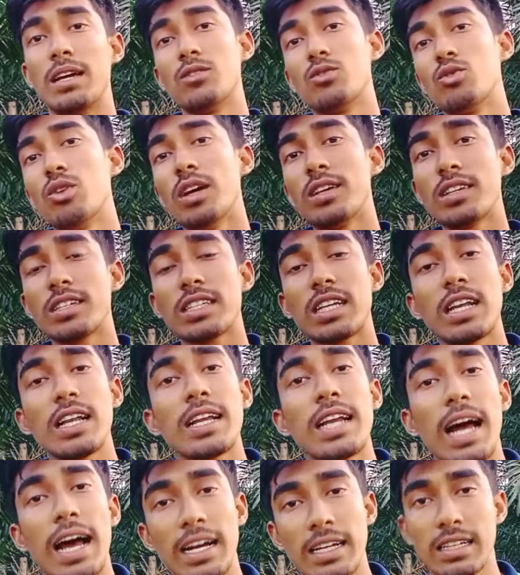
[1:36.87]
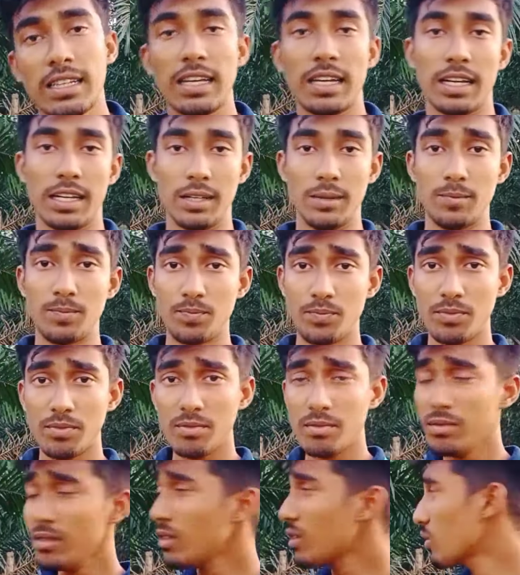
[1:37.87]
দুই সালের আগ থেকে
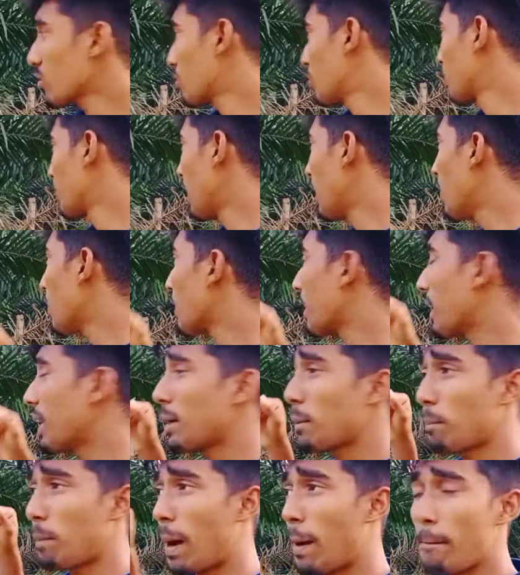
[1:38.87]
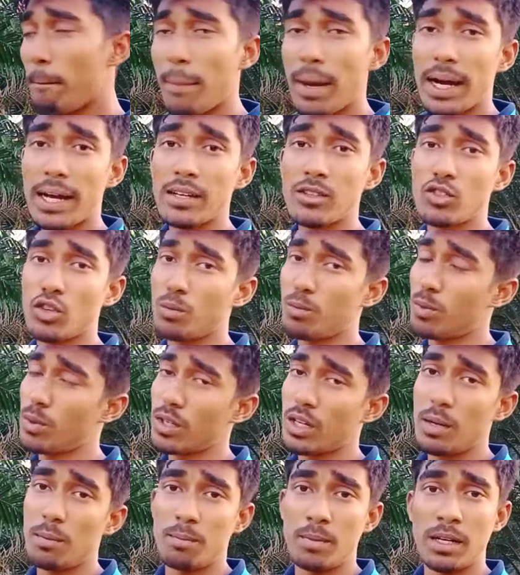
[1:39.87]
তো যাই হোক এই পাম বাগান
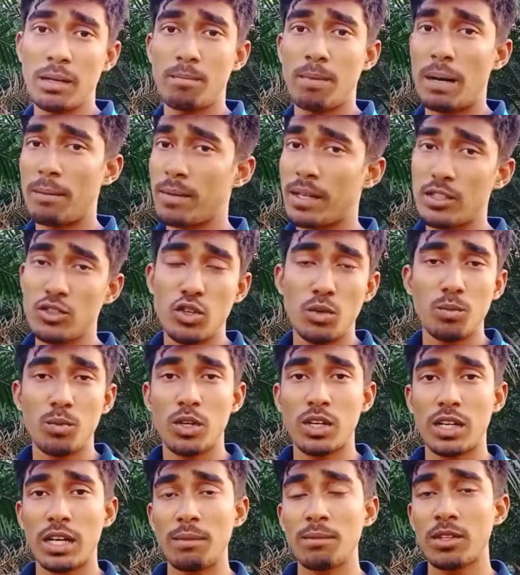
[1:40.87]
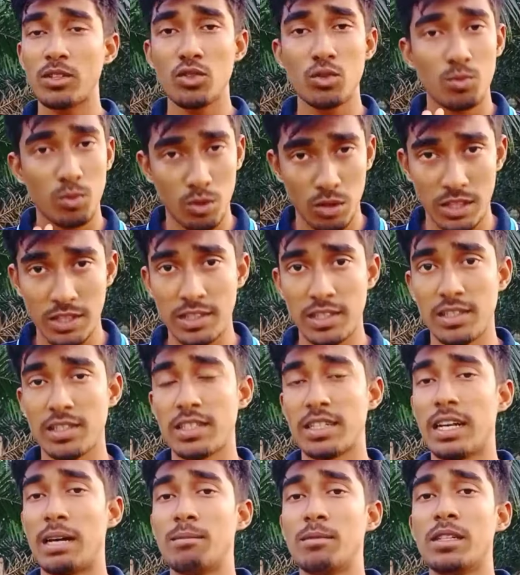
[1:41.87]
সম্পর্কে মানে পাম গাছ সম্পর্কে আমি কিছু বলতে চাচ্ছি
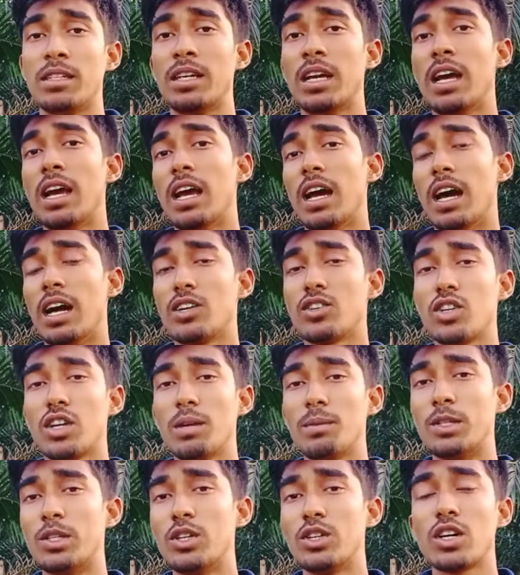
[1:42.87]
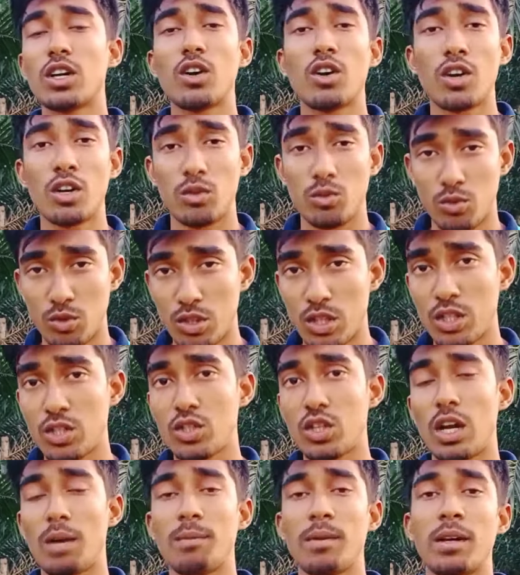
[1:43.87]
না আমি আসলে ভিডিওটা করার
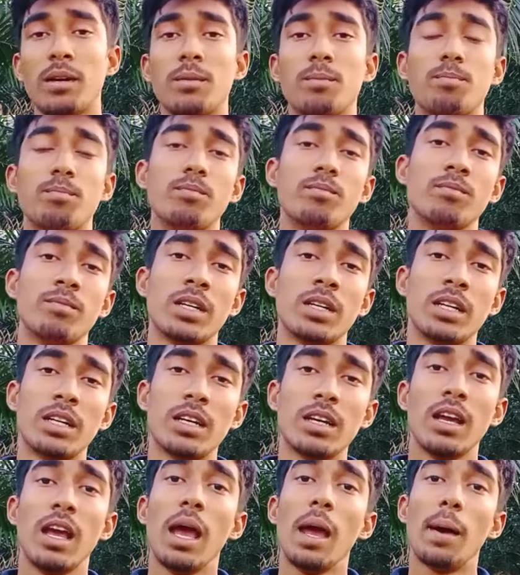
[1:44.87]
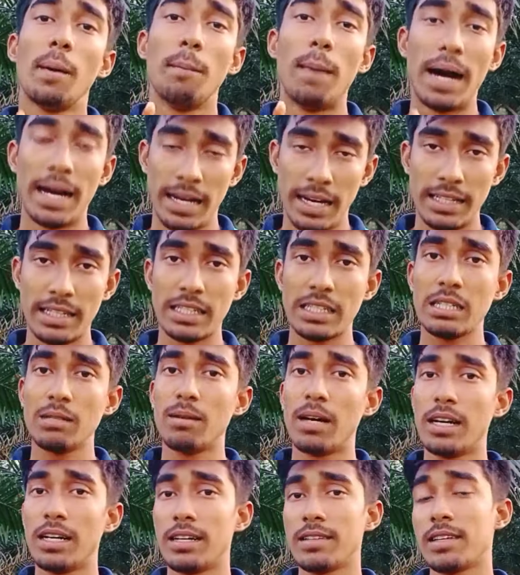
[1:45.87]
উদ্দেশ্য আমার মানে বাংলাদেশি
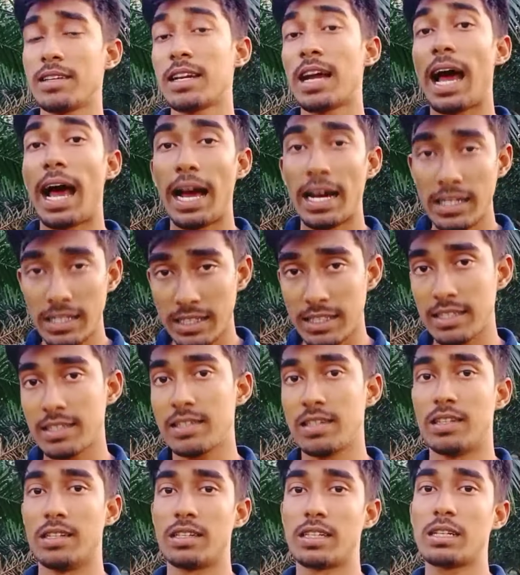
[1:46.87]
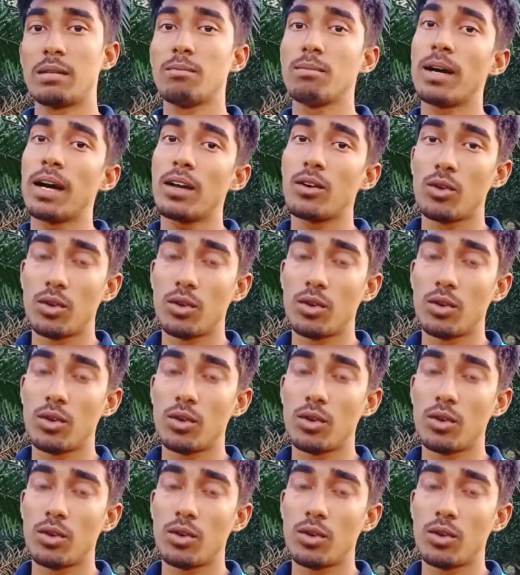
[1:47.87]
ভাইরা যারা আসতেছেন কিংবা